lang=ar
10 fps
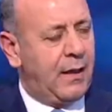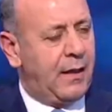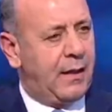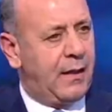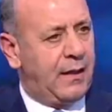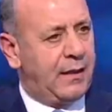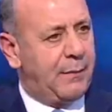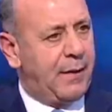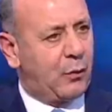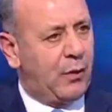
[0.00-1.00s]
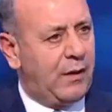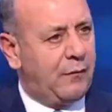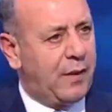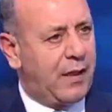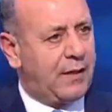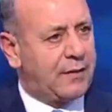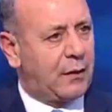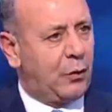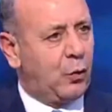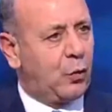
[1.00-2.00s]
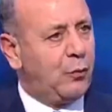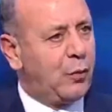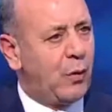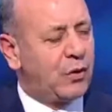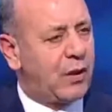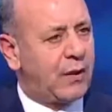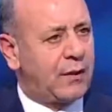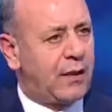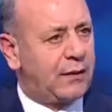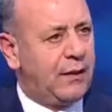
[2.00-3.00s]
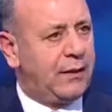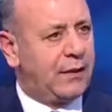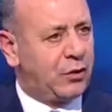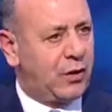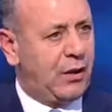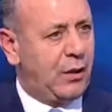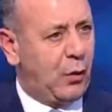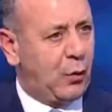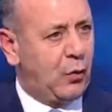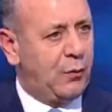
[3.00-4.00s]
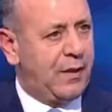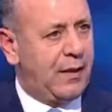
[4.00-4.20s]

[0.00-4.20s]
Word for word: آه، عندما كلف برئاسة الحكومة وجرى تعطيل تشكيل الحكومة